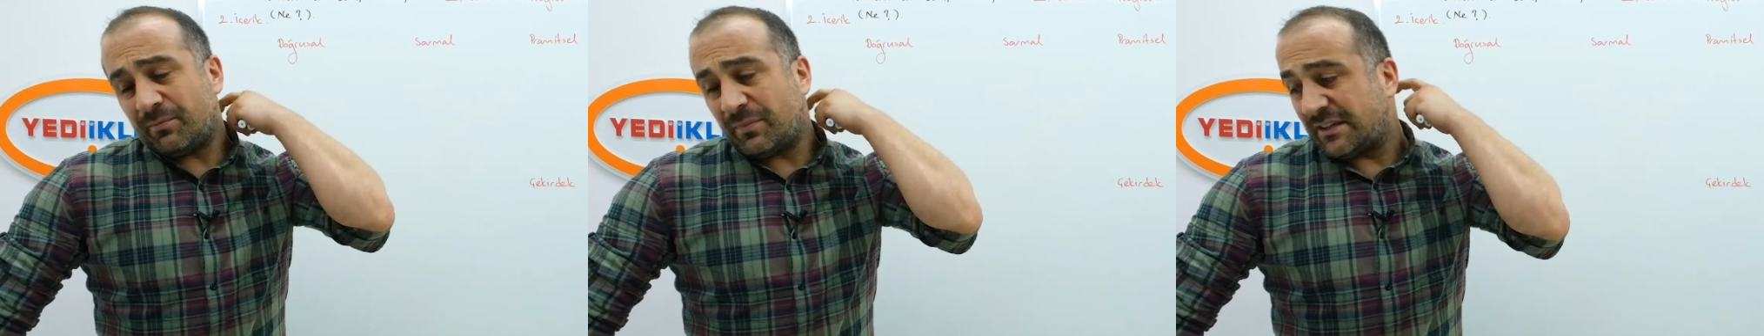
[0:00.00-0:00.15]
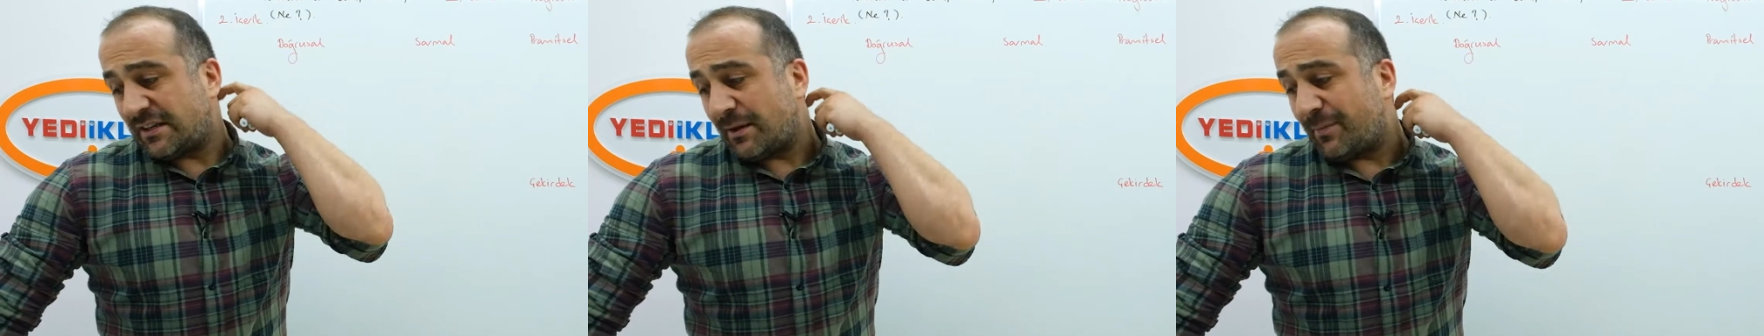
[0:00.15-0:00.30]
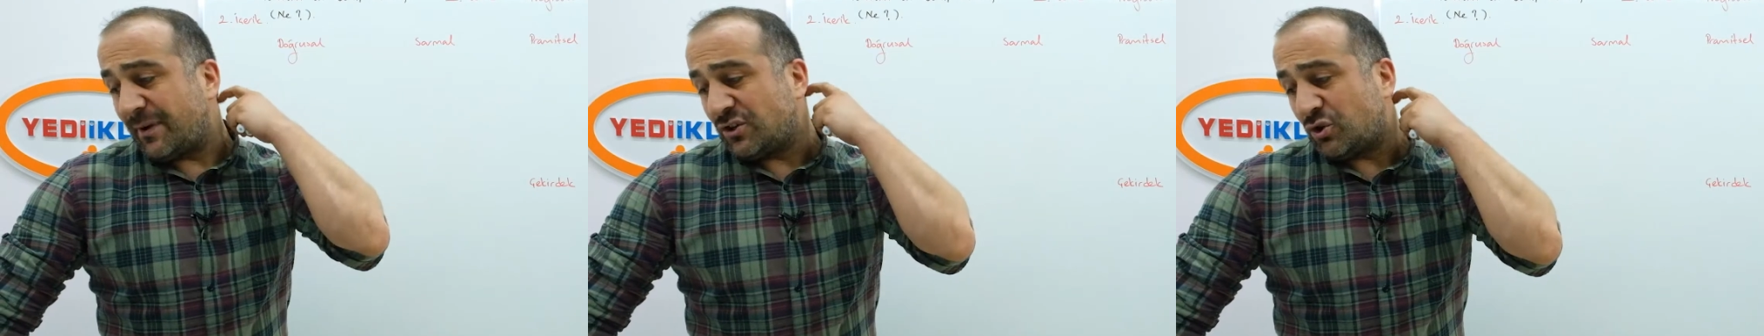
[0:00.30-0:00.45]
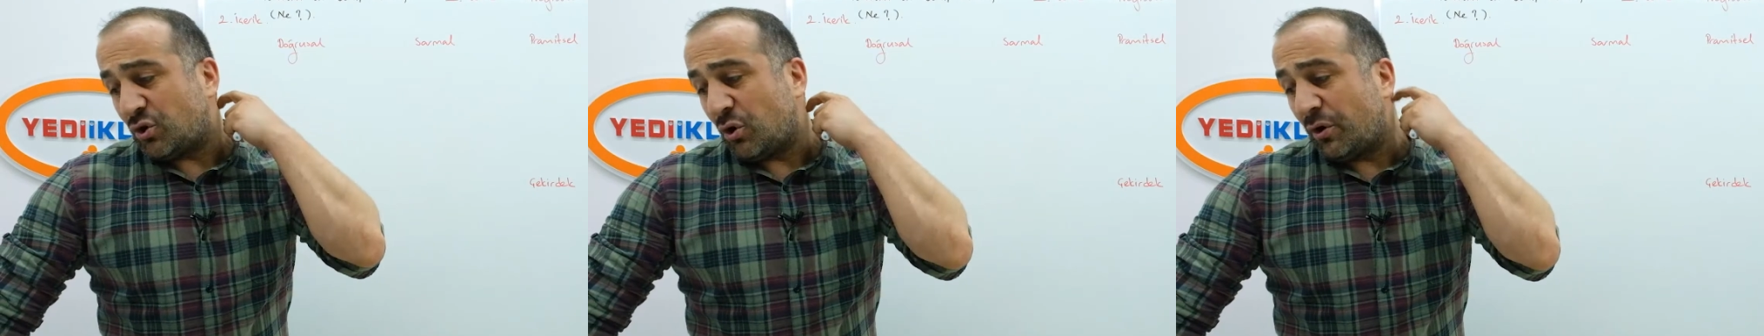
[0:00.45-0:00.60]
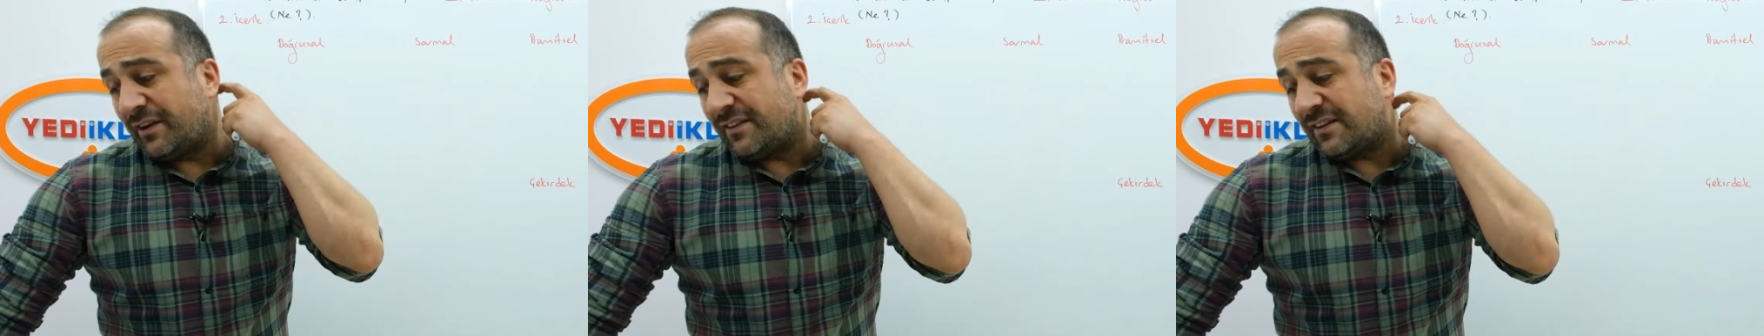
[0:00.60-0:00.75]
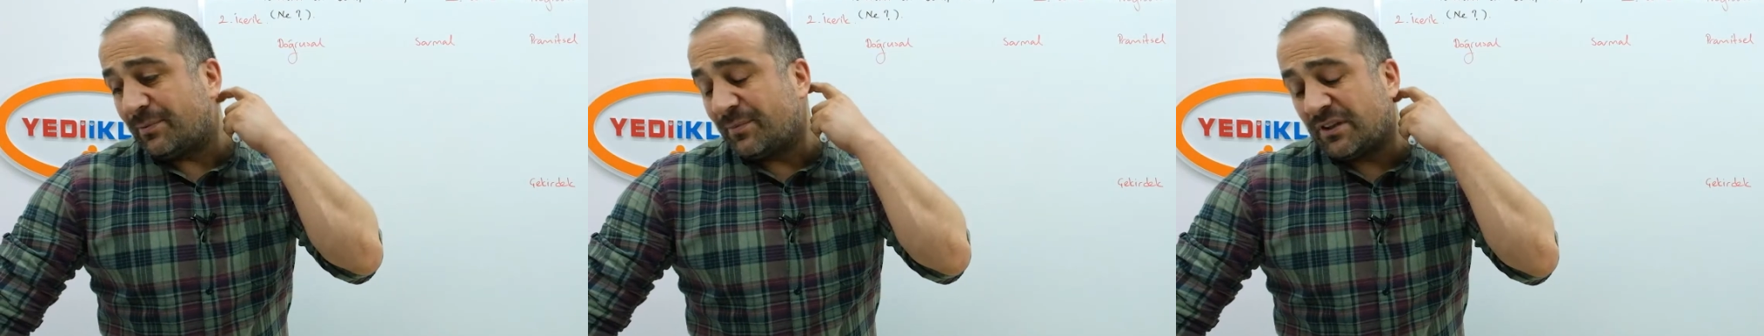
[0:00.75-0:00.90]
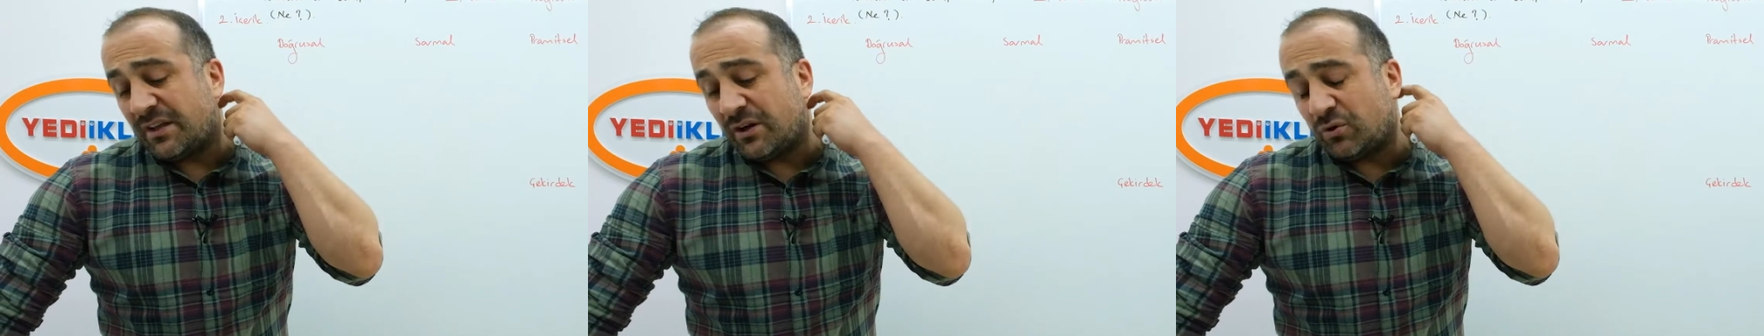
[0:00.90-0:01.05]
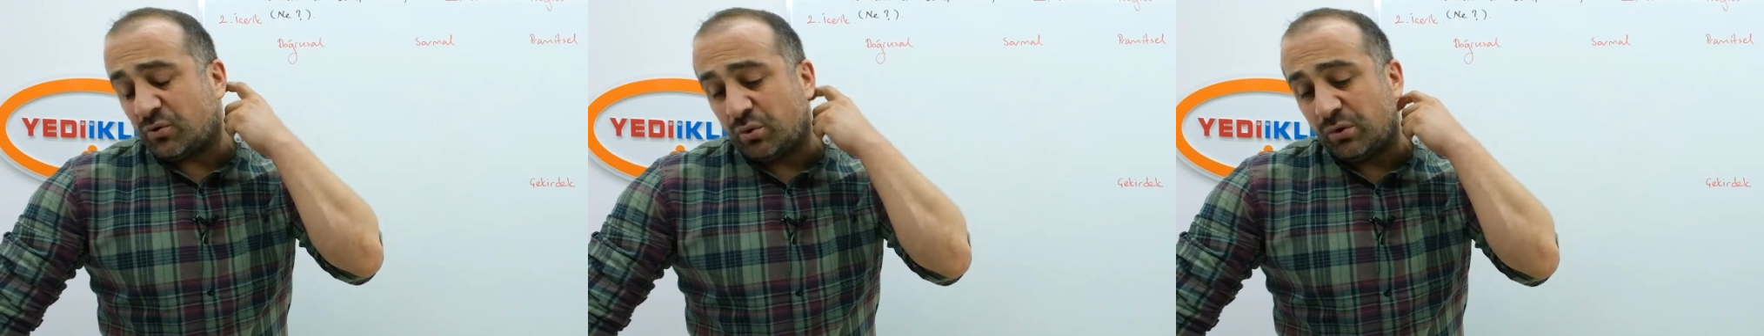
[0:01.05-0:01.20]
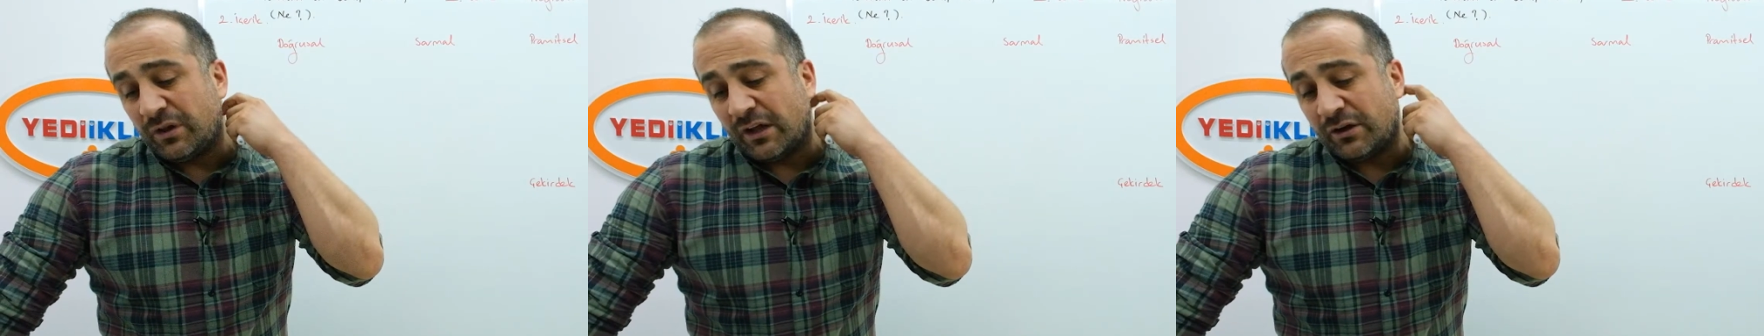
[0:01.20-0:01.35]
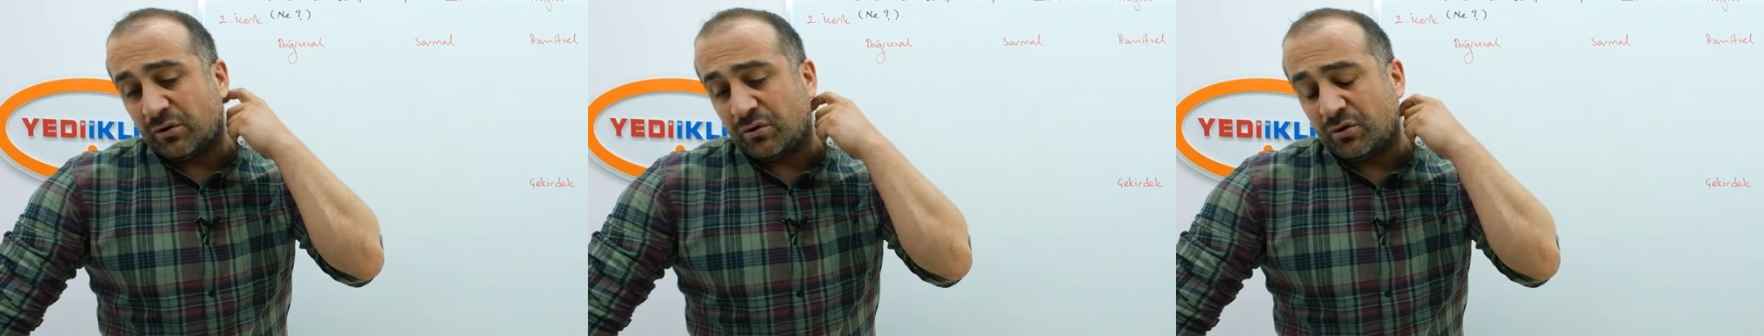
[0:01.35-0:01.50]
matematik öğretiminde
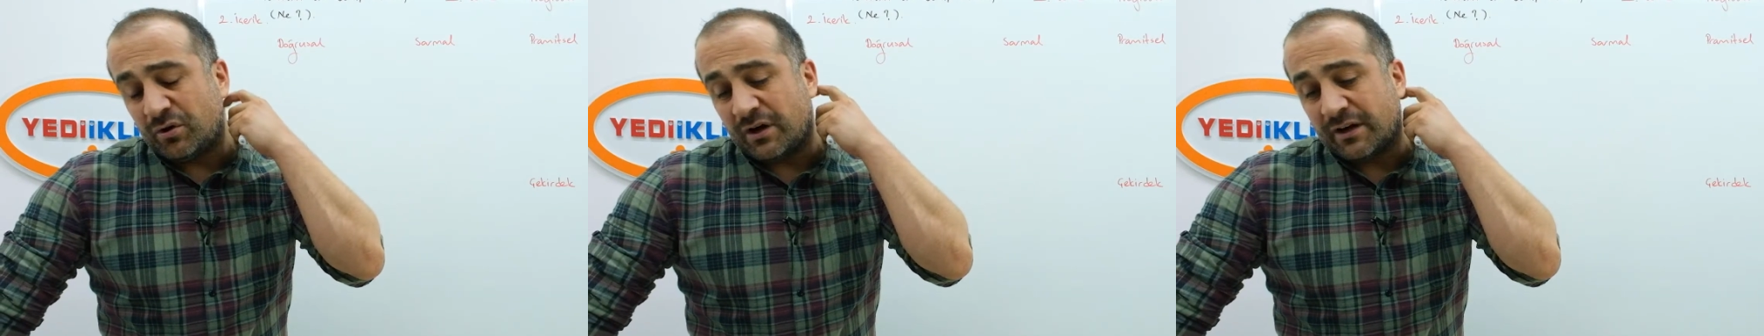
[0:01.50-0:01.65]
kullanılıyor